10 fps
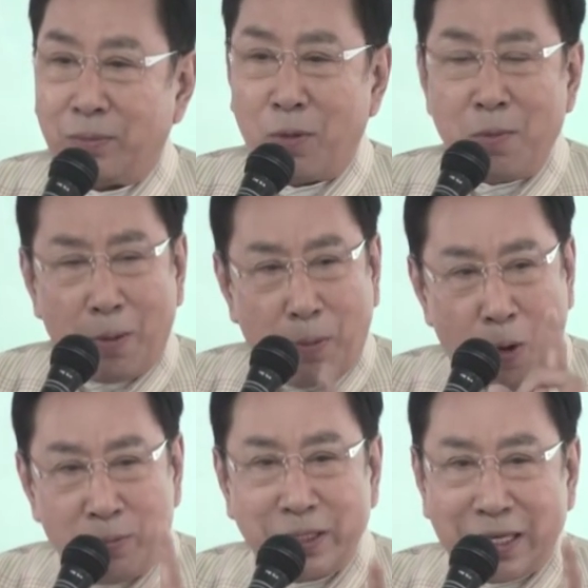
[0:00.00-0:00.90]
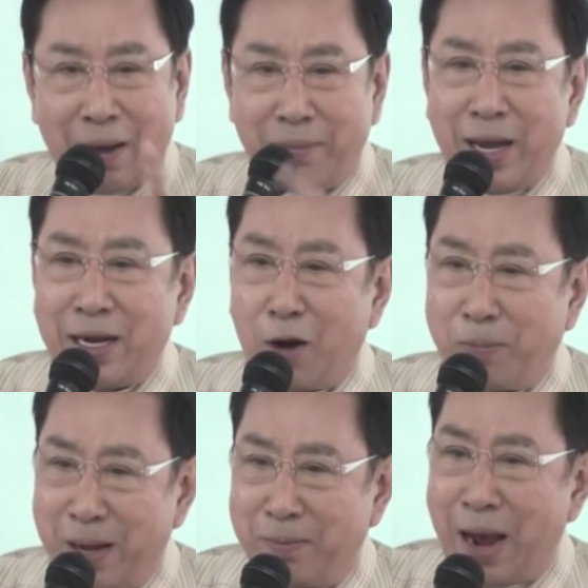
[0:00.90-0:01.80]
ผมบอกผมจะทำให้เรา
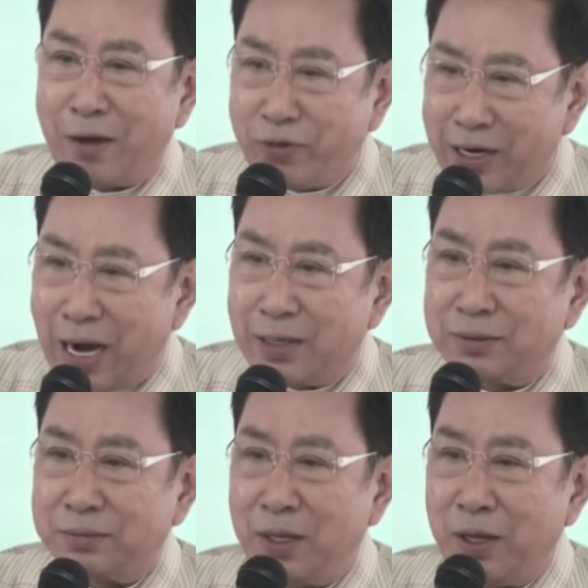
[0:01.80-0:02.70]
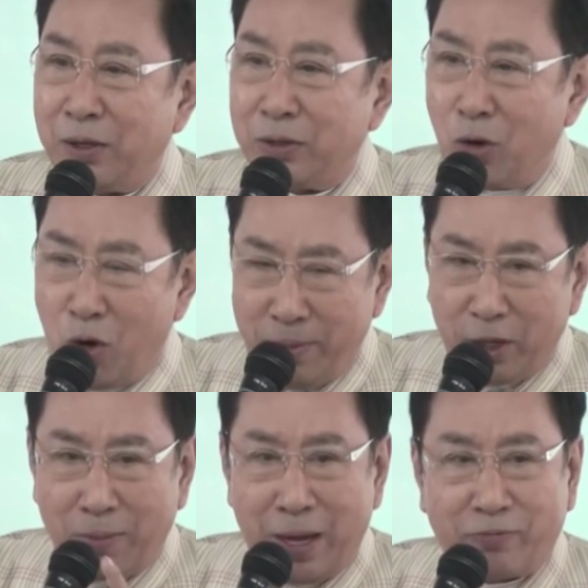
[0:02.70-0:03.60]
เป็นหมาฝรั่งโดย
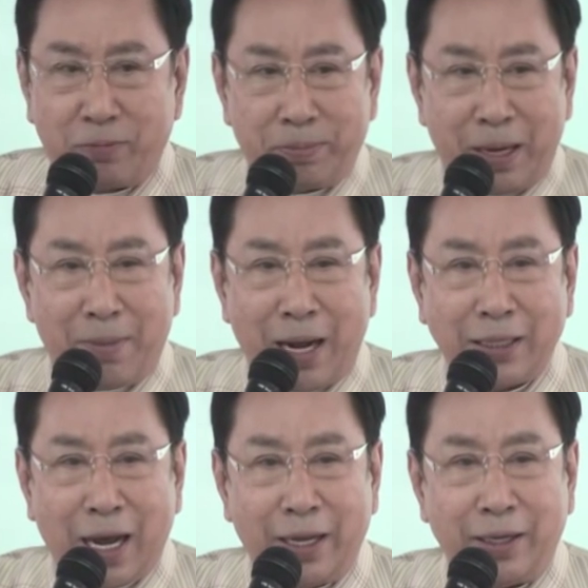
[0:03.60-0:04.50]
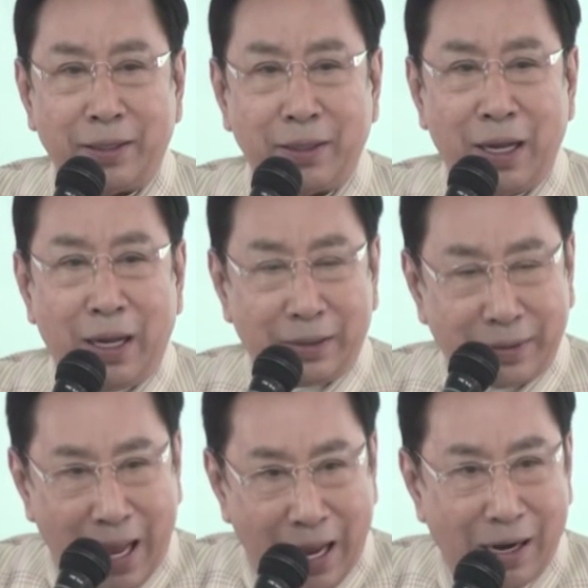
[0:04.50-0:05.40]
ไม่ต้องเป็นหมาไทย
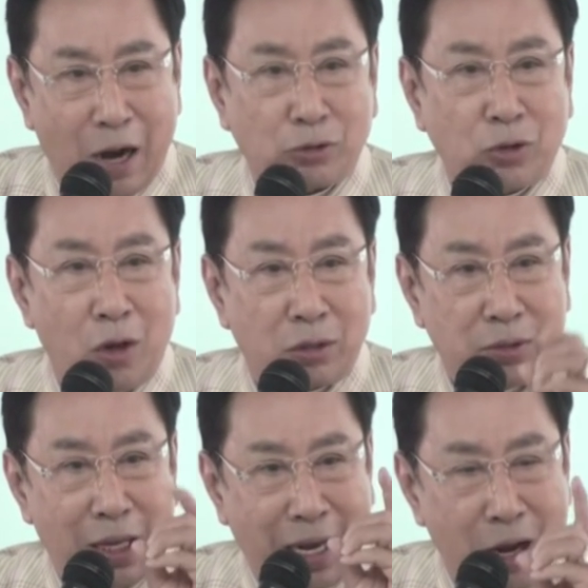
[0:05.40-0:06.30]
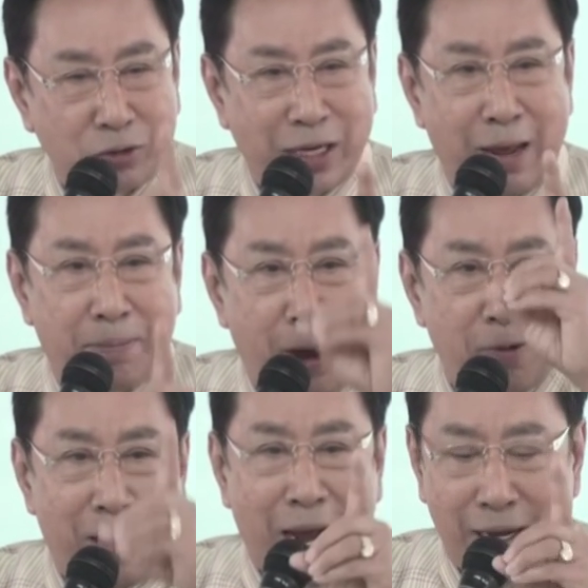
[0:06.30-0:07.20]
แต่เราต้องเข้าใจ
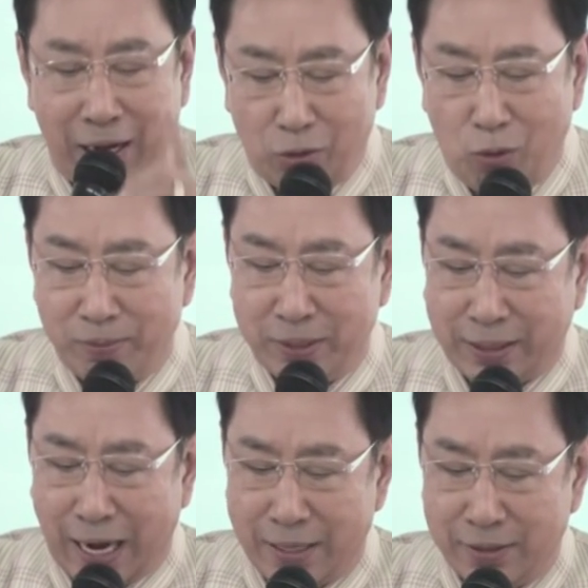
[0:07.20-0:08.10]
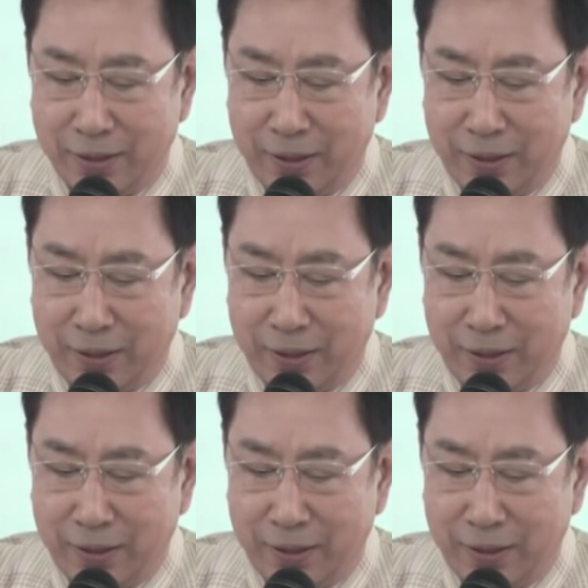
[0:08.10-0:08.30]
เป้าหมายและร่วมมือกัน